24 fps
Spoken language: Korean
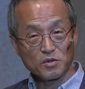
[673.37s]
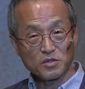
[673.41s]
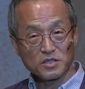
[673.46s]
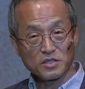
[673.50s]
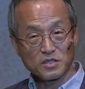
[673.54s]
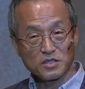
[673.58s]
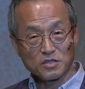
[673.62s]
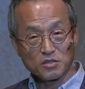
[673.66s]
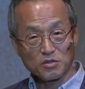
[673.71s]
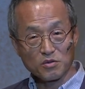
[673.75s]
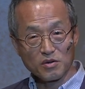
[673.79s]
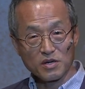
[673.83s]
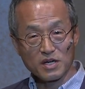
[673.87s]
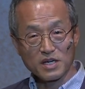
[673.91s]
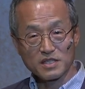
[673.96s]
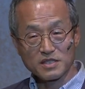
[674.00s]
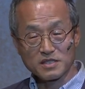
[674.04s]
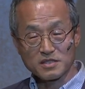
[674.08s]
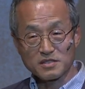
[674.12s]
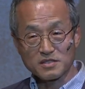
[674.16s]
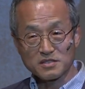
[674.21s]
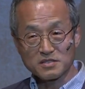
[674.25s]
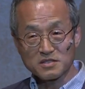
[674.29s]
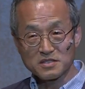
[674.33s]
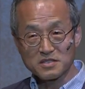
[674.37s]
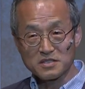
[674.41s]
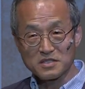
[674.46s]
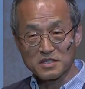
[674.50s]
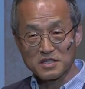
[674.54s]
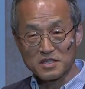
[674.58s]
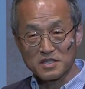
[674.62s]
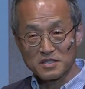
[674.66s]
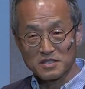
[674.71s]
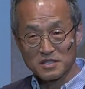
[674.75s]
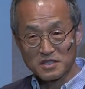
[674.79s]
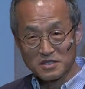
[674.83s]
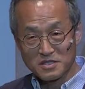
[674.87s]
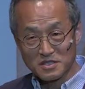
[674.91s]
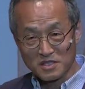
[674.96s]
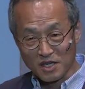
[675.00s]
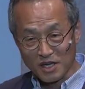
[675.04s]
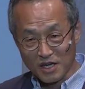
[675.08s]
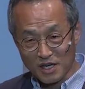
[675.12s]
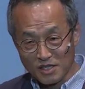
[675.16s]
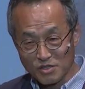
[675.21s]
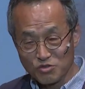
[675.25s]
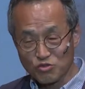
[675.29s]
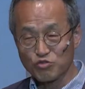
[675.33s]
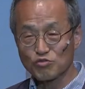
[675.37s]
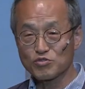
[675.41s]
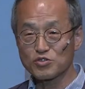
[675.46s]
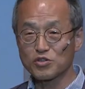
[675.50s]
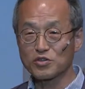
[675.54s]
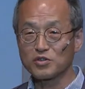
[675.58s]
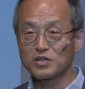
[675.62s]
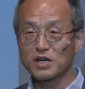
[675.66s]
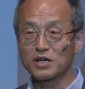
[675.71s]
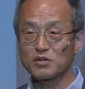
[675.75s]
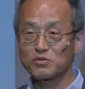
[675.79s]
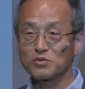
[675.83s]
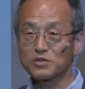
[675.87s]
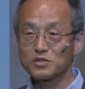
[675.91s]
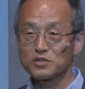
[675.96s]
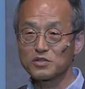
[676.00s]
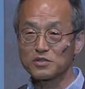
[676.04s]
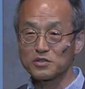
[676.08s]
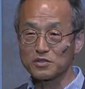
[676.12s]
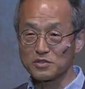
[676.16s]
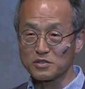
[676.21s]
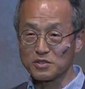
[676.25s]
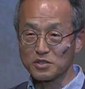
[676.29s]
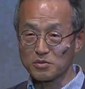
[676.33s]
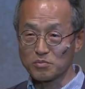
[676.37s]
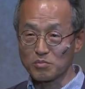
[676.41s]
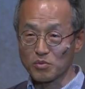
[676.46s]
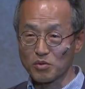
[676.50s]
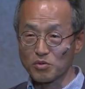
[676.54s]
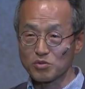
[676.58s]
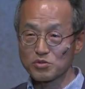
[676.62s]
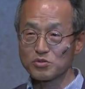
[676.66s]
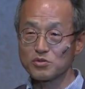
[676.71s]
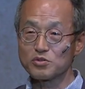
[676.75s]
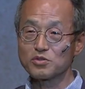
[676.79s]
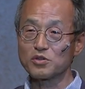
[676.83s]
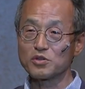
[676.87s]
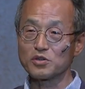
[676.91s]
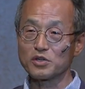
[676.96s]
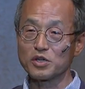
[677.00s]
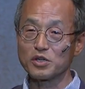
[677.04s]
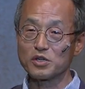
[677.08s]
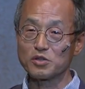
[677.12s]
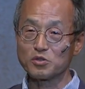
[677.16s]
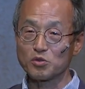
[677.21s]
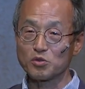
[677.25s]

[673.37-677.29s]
그동안 다 축적하고 있던 이 모든 거에